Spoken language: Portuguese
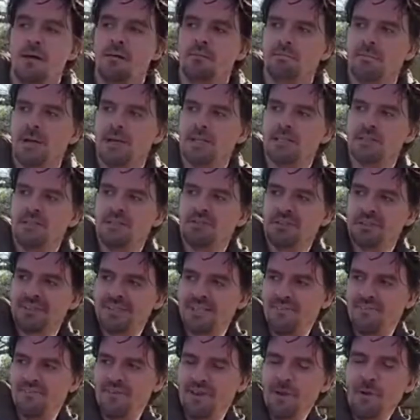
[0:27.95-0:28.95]
Mas se você
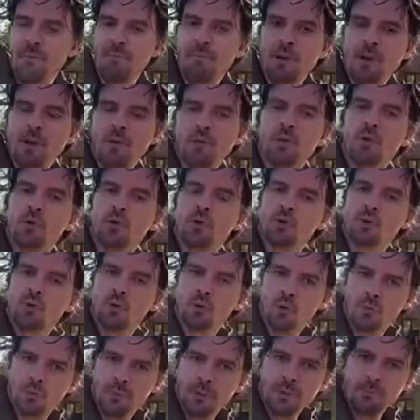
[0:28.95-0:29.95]
veio pelo
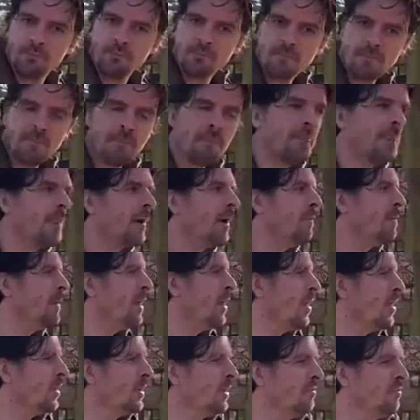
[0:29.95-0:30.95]
YouTube, então é
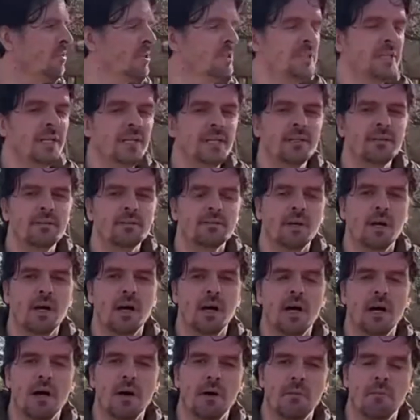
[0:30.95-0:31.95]
melhor que você,
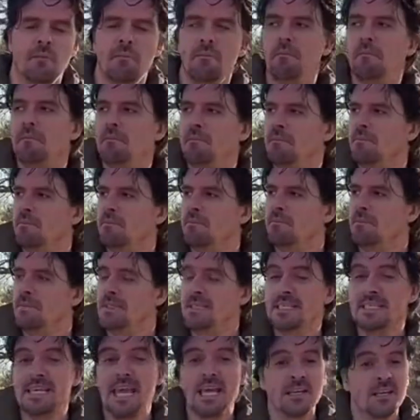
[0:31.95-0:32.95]
um,
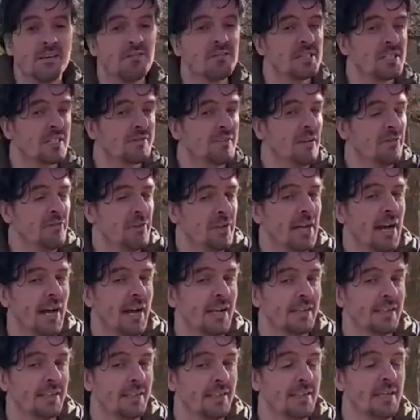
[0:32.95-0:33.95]
se é que você vai ficar
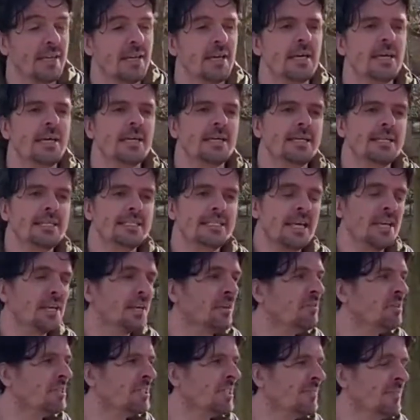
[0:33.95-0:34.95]
aqui e se é que
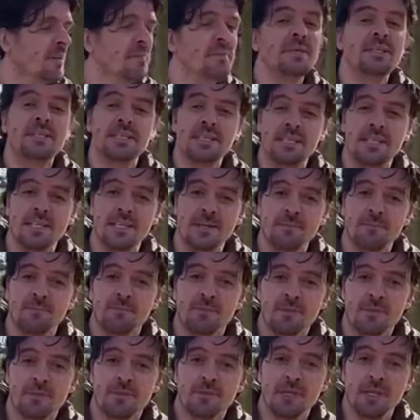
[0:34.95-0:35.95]
você vai me seguir
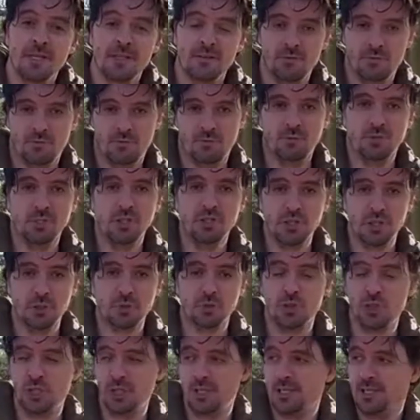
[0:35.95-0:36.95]
em, no sentido
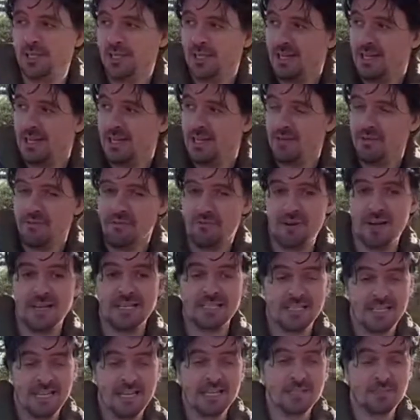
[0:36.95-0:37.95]
de
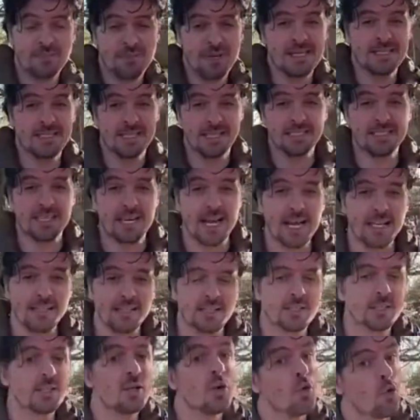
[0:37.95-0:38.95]
fazer as minhas
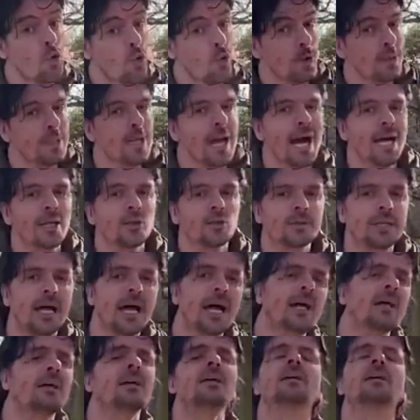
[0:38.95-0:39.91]
entradas, cuidado, tá?